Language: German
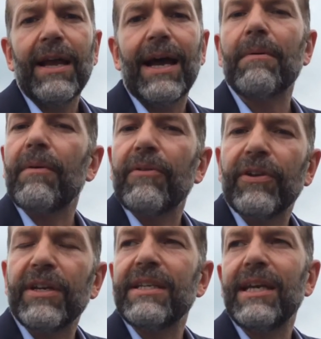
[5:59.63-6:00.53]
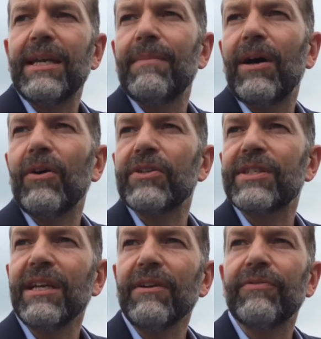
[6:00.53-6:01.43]
Aber man findet hier eben auch
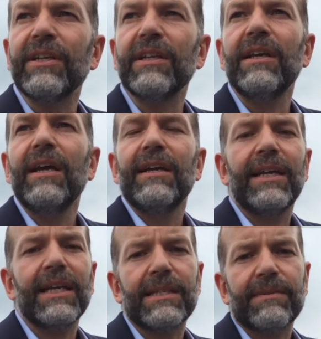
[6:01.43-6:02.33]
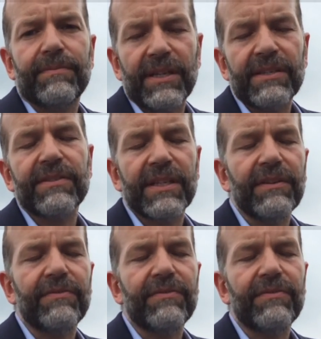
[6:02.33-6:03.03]
sehr viel, das, sehr